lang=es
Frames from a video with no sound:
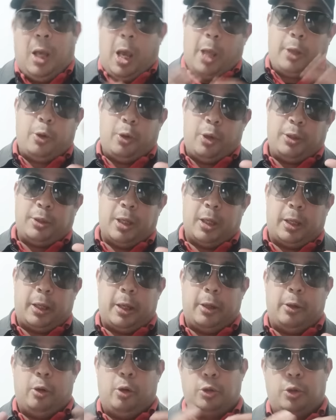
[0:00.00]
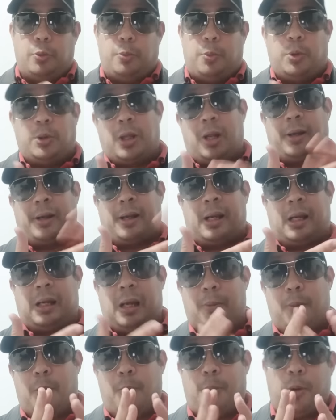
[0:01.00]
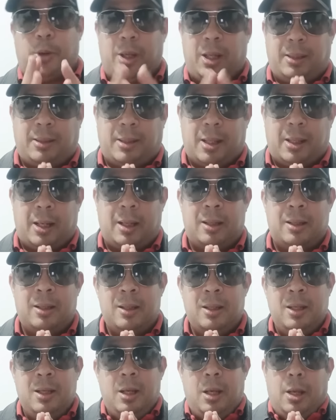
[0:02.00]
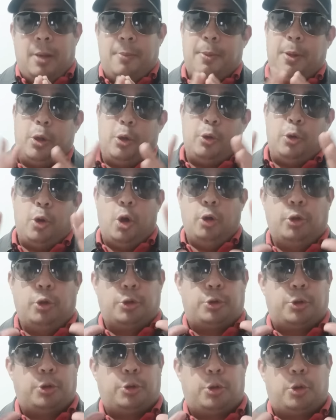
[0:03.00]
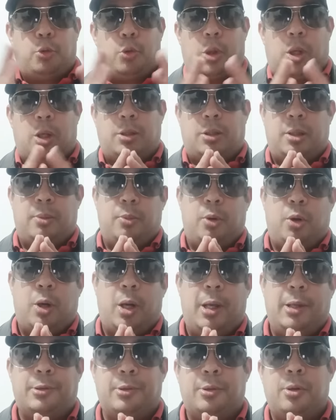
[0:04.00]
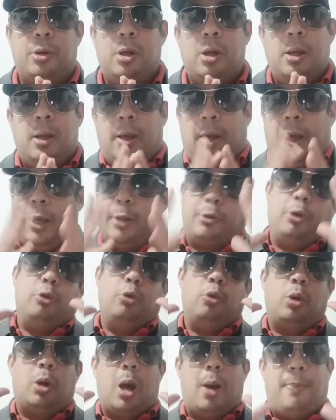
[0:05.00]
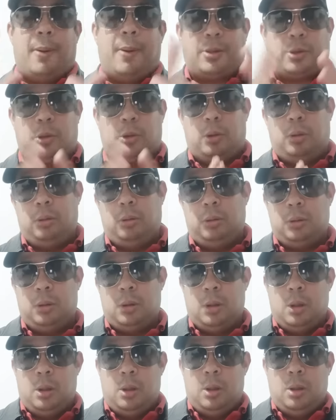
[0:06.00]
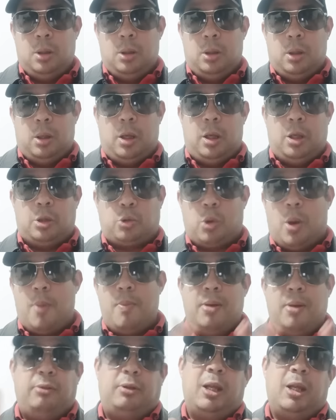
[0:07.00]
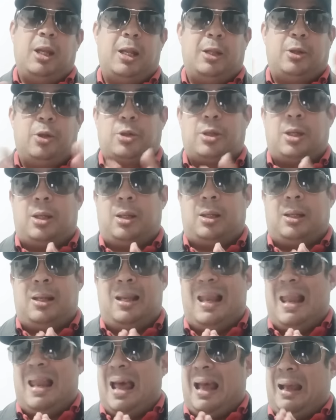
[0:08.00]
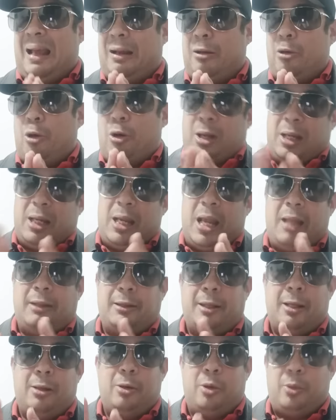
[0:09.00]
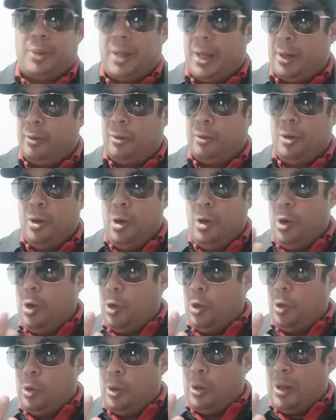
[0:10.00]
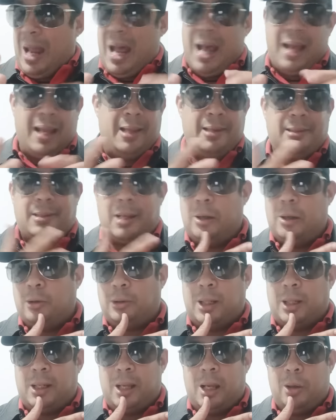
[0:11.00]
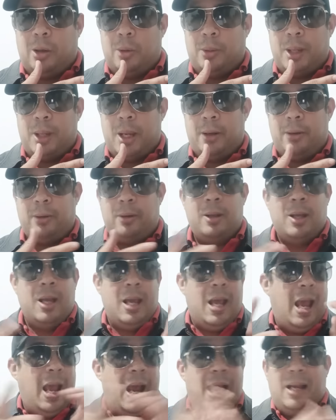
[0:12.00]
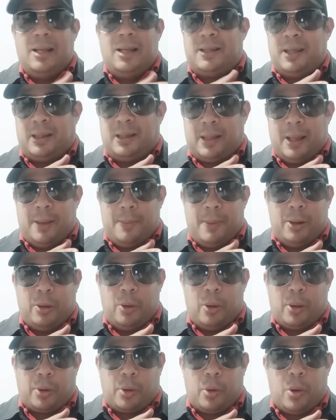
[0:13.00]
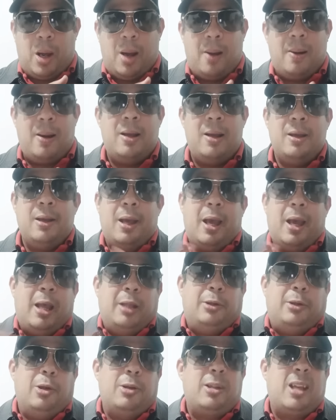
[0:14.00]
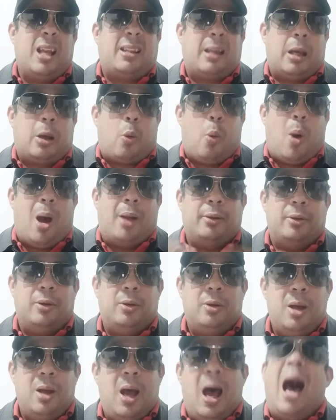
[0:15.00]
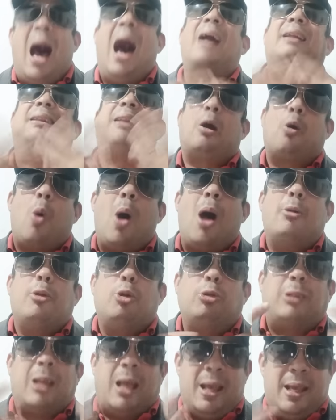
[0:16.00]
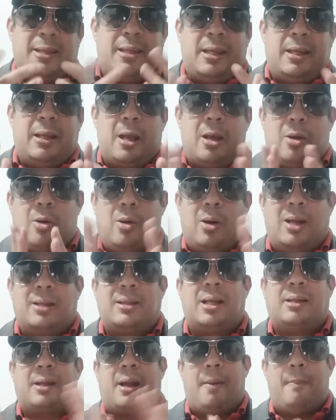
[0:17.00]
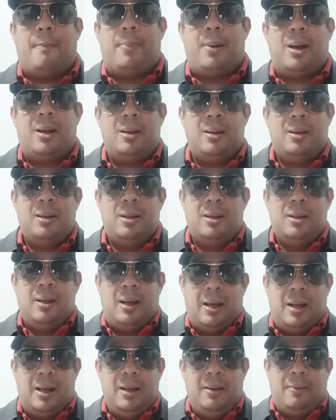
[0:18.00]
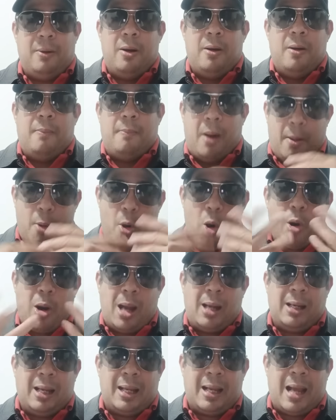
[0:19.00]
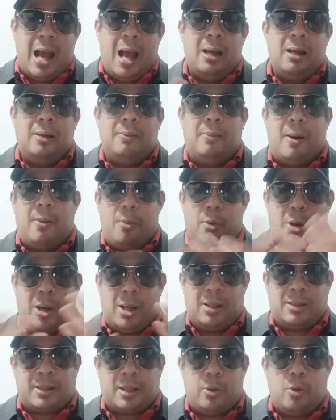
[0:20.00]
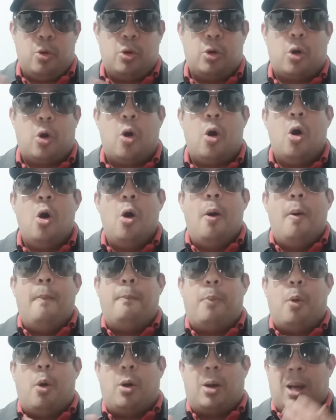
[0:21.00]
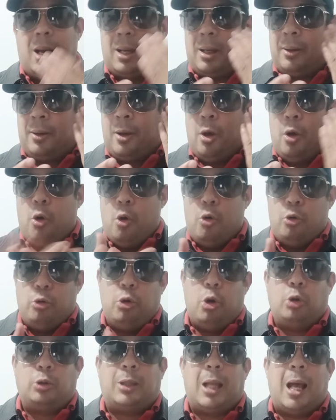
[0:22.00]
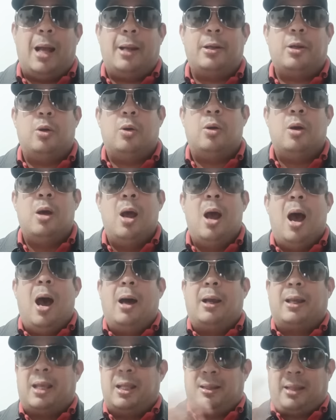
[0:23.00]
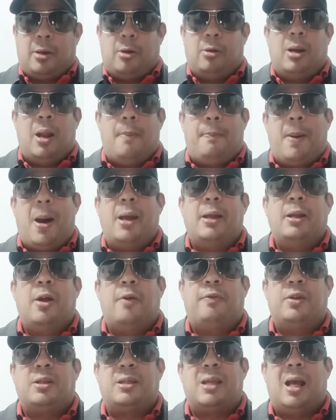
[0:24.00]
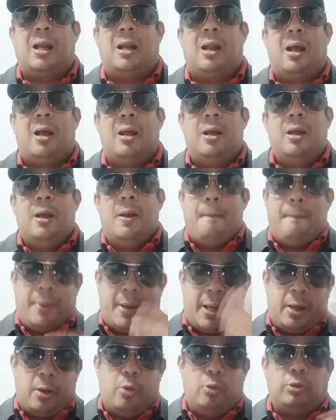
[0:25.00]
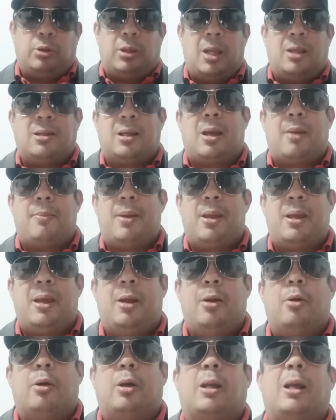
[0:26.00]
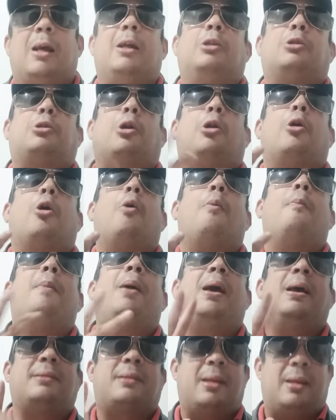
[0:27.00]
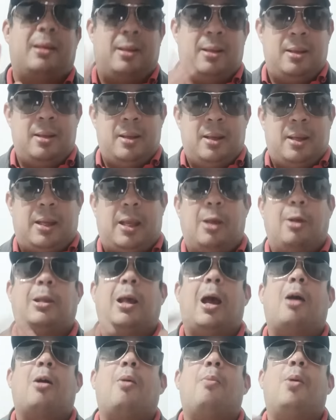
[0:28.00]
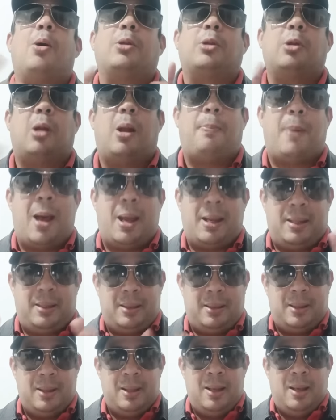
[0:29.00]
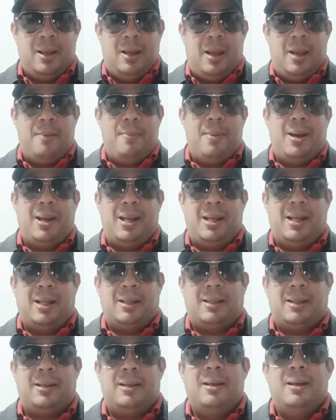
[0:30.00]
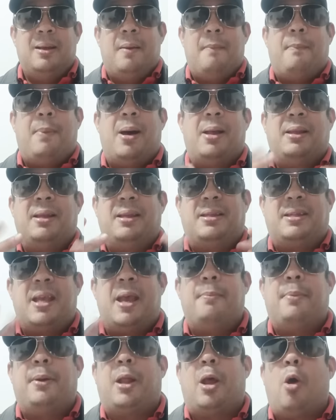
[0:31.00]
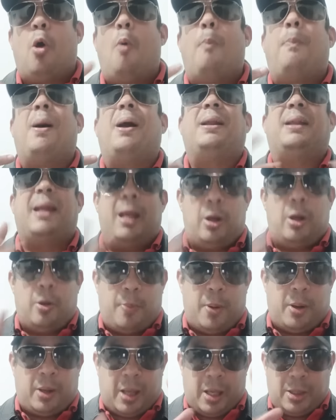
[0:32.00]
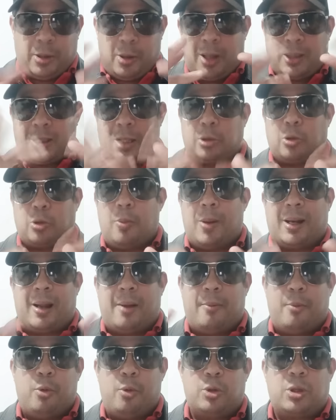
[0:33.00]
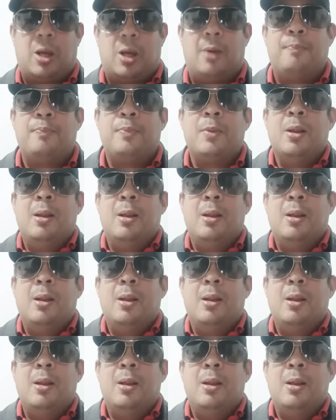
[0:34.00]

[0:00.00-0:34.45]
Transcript: Ellos dicen que no, yo puse el reclamo por Instagram. Me dijeron, nosotros nunca hicimos eso, eso nunca pasó, eso es mentira. Entonces, los clientes lo vieron, la agencia de lotería lo vieron, el sistema lo arrojaba. Entonces, ¿hasta cuándo? ¿Hasta cuándo ustedes siguen con esa trampa? ¿Ah? Vamos a jugar legal, vamos a jugar seguro. Pongan un notario, quitaron la página oficial. Pregunté, sé que me dijeron que dentro de dos meses que yo estaba acomodando la página. Imagínate, para diciembre o para enero, para que ellos hacen su maramucia.